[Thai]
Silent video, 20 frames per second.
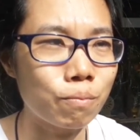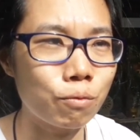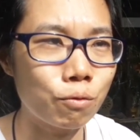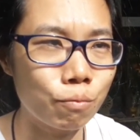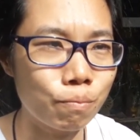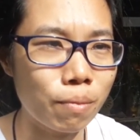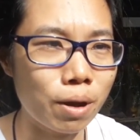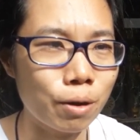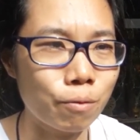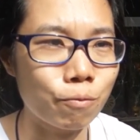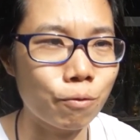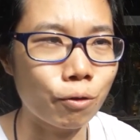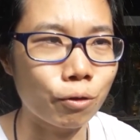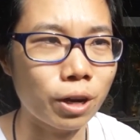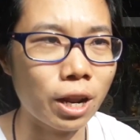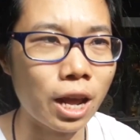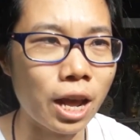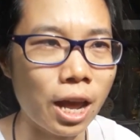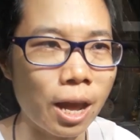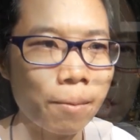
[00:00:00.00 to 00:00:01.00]
พุ่มพันวงศ์
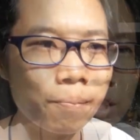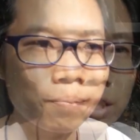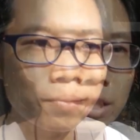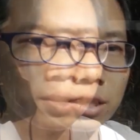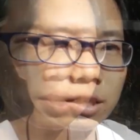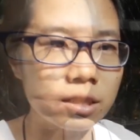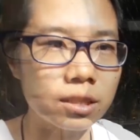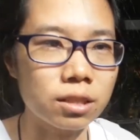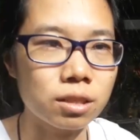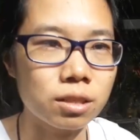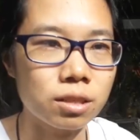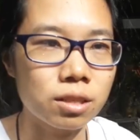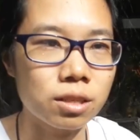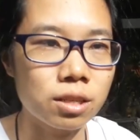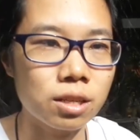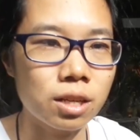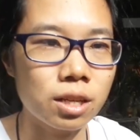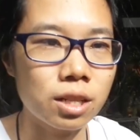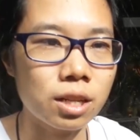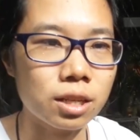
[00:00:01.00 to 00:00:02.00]
นะคะซึ่ง
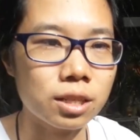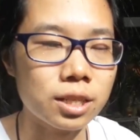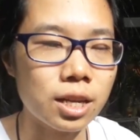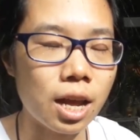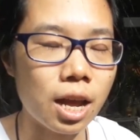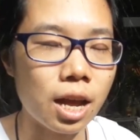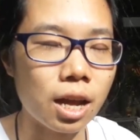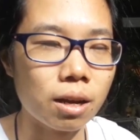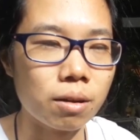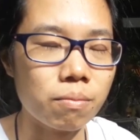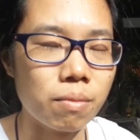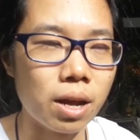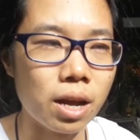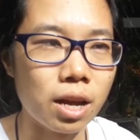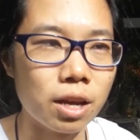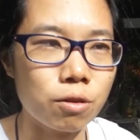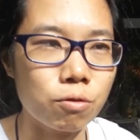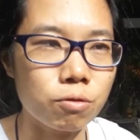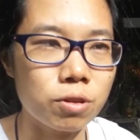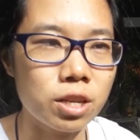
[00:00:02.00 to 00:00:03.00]
หลังจากมา
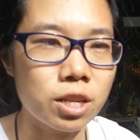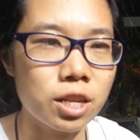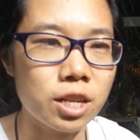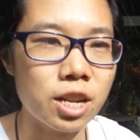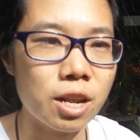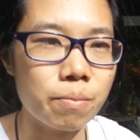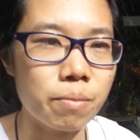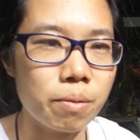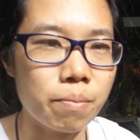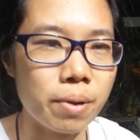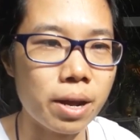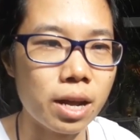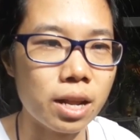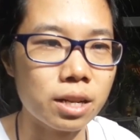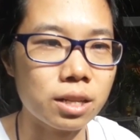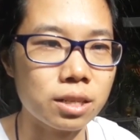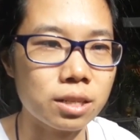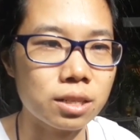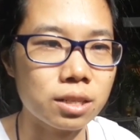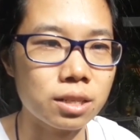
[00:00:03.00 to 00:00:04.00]
อยู่ที่นี่ได้ประมา
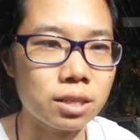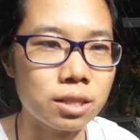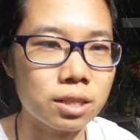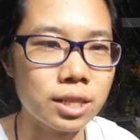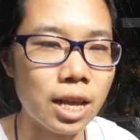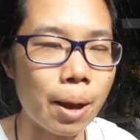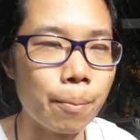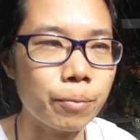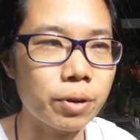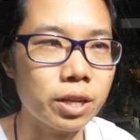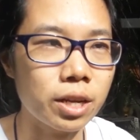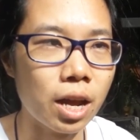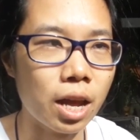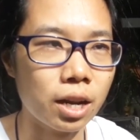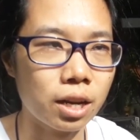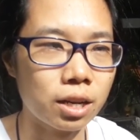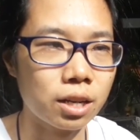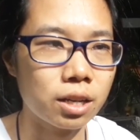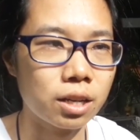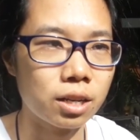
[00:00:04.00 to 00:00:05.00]
ณสามเดือน
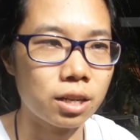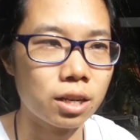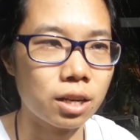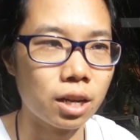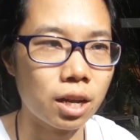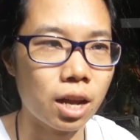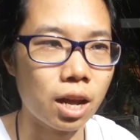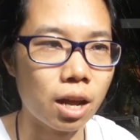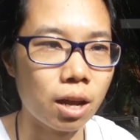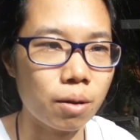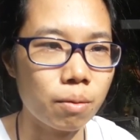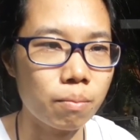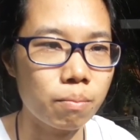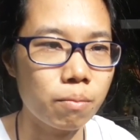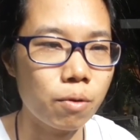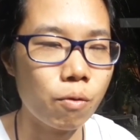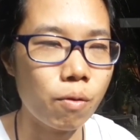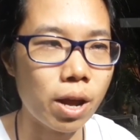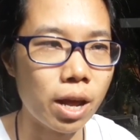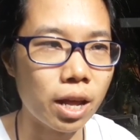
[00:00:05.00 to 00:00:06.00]
นะคะ
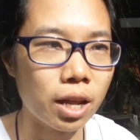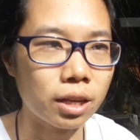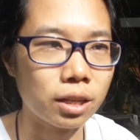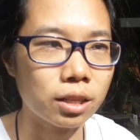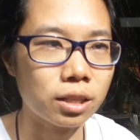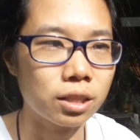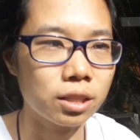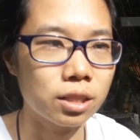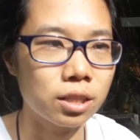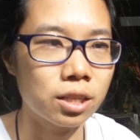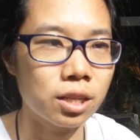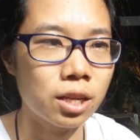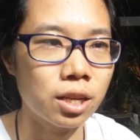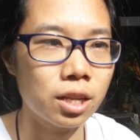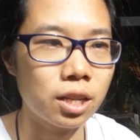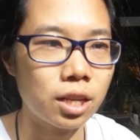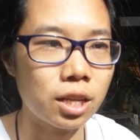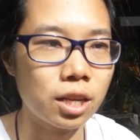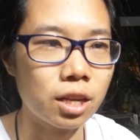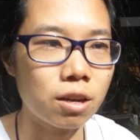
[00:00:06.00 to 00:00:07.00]
เมื่อวาน
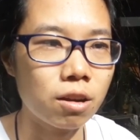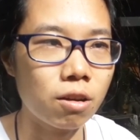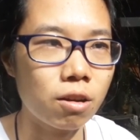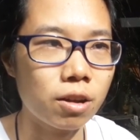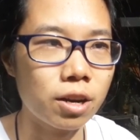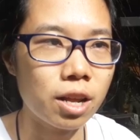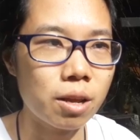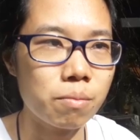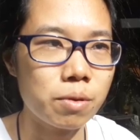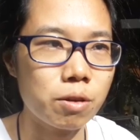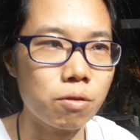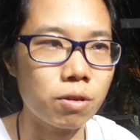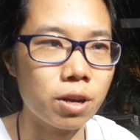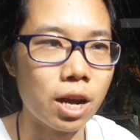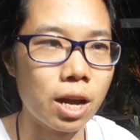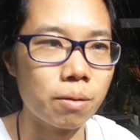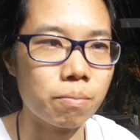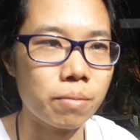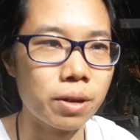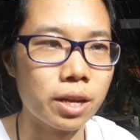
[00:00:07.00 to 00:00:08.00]
นี้ก็ได้มีโอ
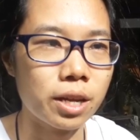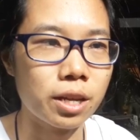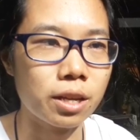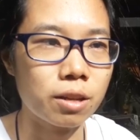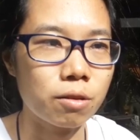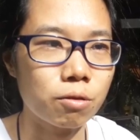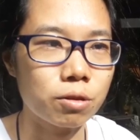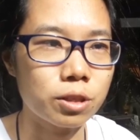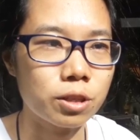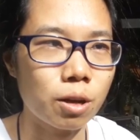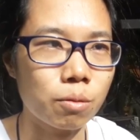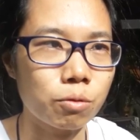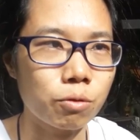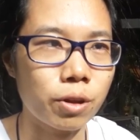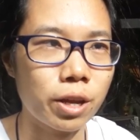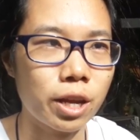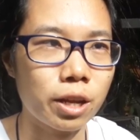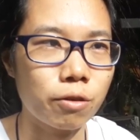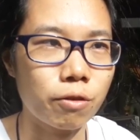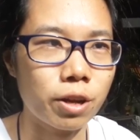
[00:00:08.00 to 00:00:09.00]
กาสไปทดสอบตั
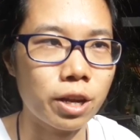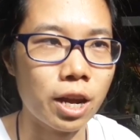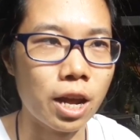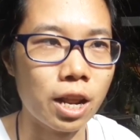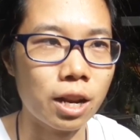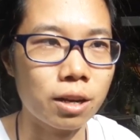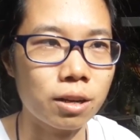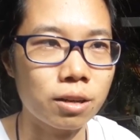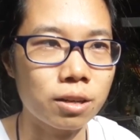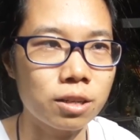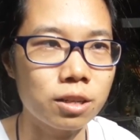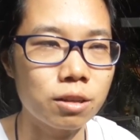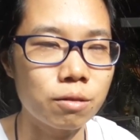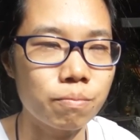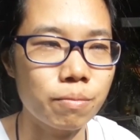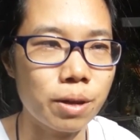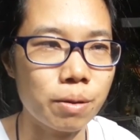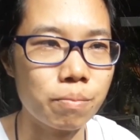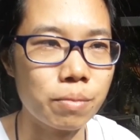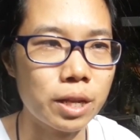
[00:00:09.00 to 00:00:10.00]
วเองโดยการขึ้น
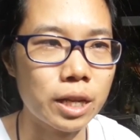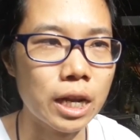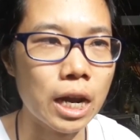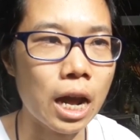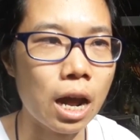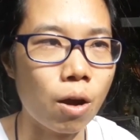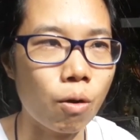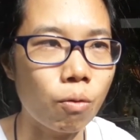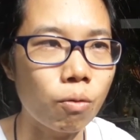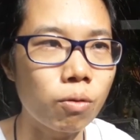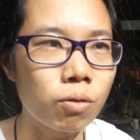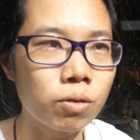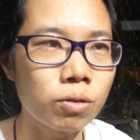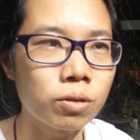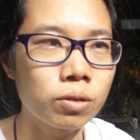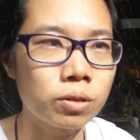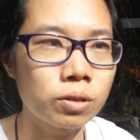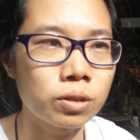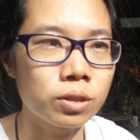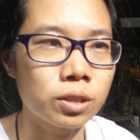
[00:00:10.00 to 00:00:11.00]
ไปปีนเขา
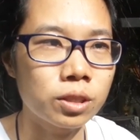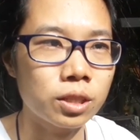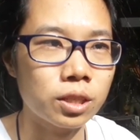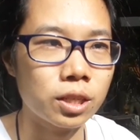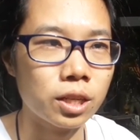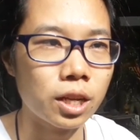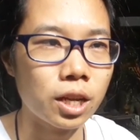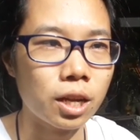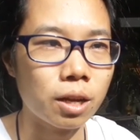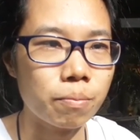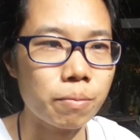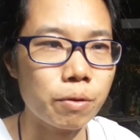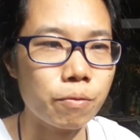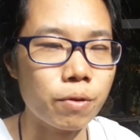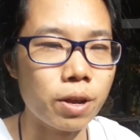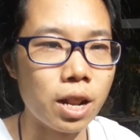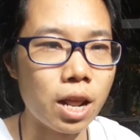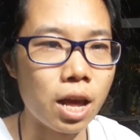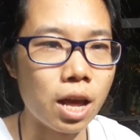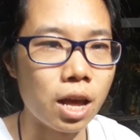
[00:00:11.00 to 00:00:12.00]
นะคะเป็น
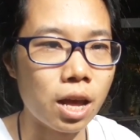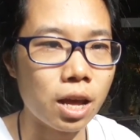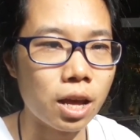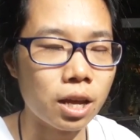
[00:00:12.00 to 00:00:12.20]
เวลา